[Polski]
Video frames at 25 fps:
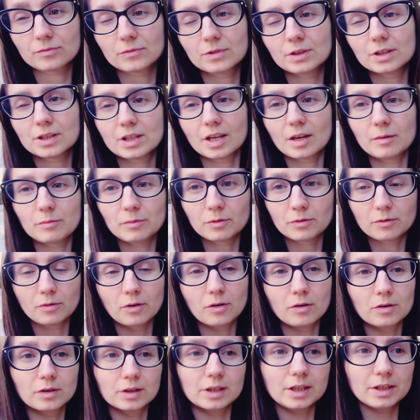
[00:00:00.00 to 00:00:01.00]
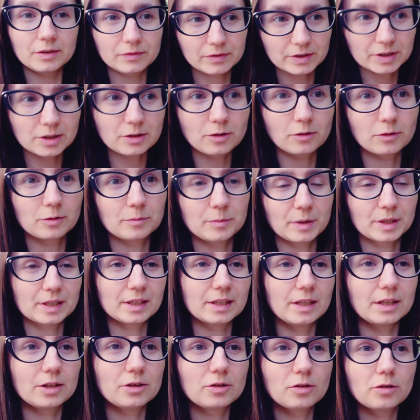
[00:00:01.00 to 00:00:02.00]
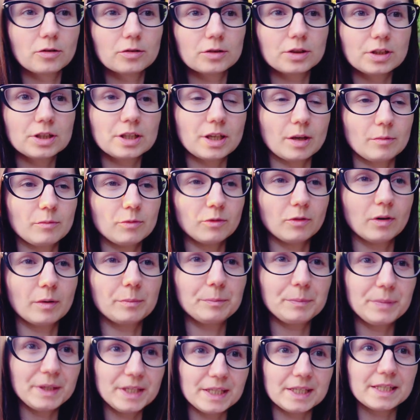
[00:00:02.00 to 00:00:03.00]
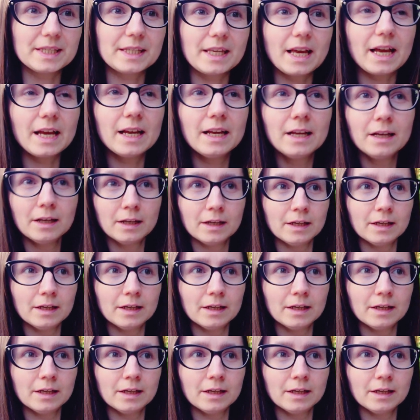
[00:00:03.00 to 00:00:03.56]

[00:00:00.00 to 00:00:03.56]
Dzisiaj było i wesoło miasteczko, dzisiaj była pisa,